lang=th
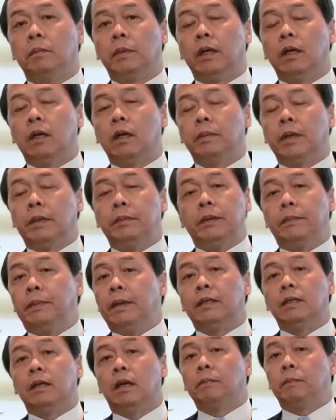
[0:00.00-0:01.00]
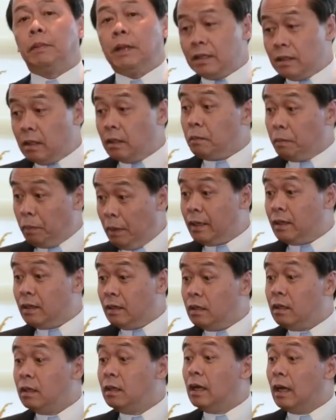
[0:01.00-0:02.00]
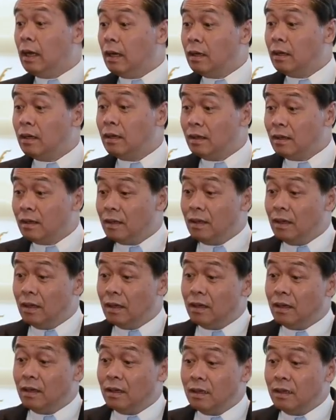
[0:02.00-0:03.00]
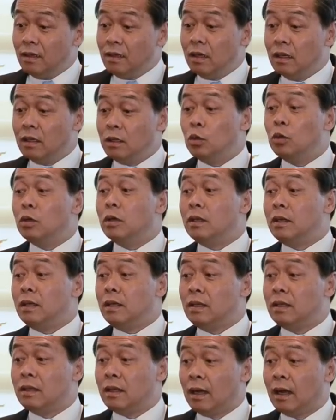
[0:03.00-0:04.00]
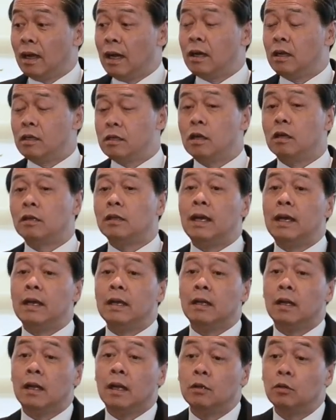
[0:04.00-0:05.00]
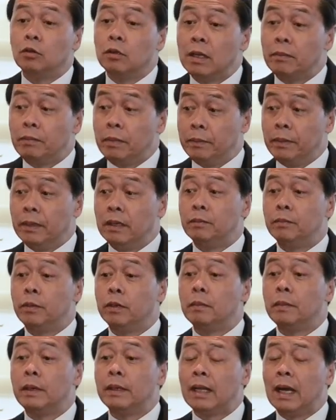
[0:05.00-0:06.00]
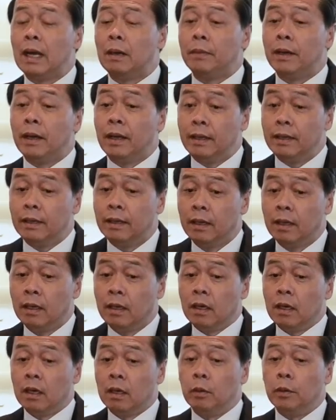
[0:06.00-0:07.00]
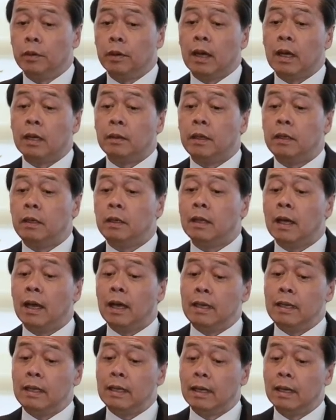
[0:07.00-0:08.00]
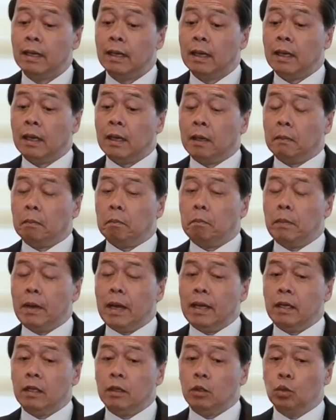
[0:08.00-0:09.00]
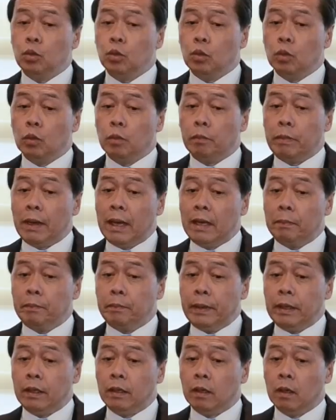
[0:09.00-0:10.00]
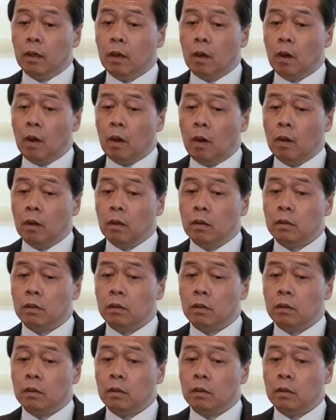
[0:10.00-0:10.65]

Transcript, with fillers: มันก็ไม่มีพลิกพลิก พลิกคือเงินเงินเงินทุนที่ธนาคารกสิกรไทยกับธนาคารกรุงเทพไปเพิ่ม เพราะมันทำให้ระบบการพาณิชย์ไทยเนี่ยไม่ถูกไปเป็นของ